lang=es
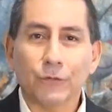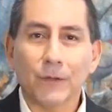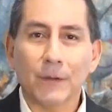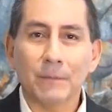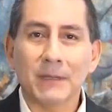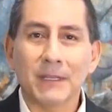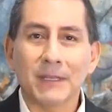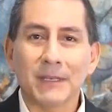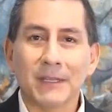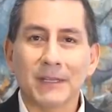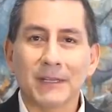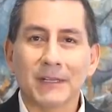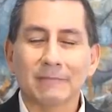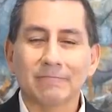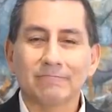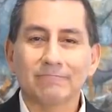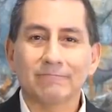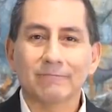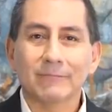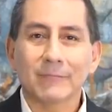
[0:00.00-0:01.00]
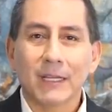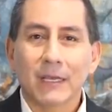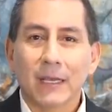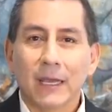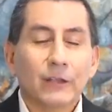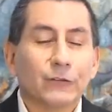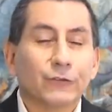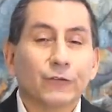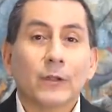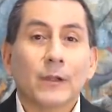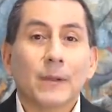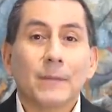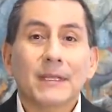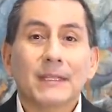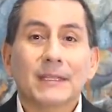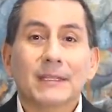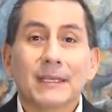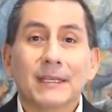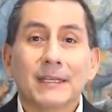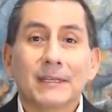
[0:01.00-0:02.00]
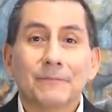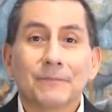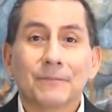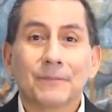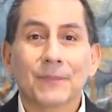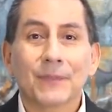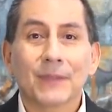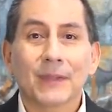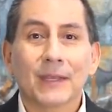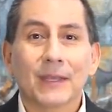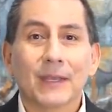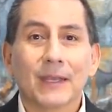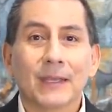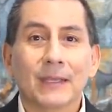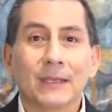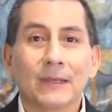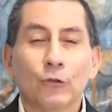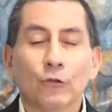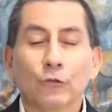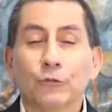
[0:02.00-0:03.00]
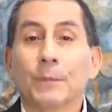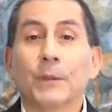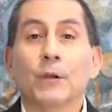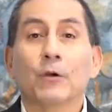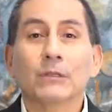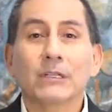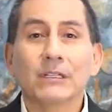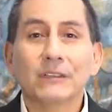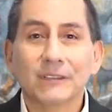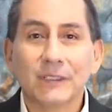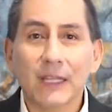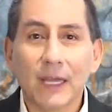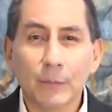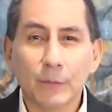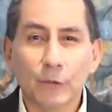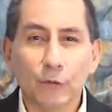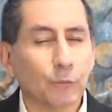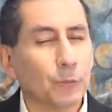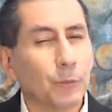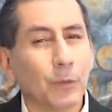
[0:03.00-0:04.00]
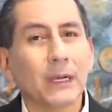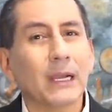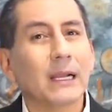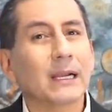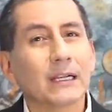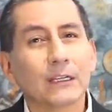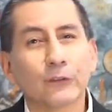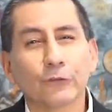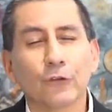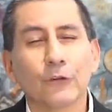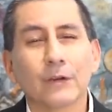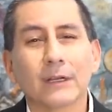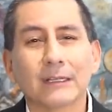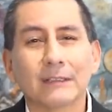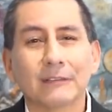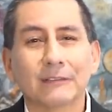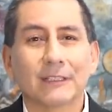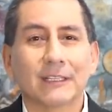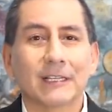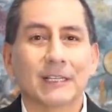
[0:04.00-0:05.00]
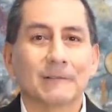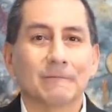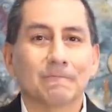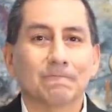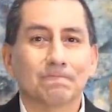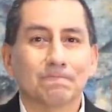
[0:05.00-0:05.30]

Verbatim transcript: familia y solamente en los peores términos, por la razón que sea.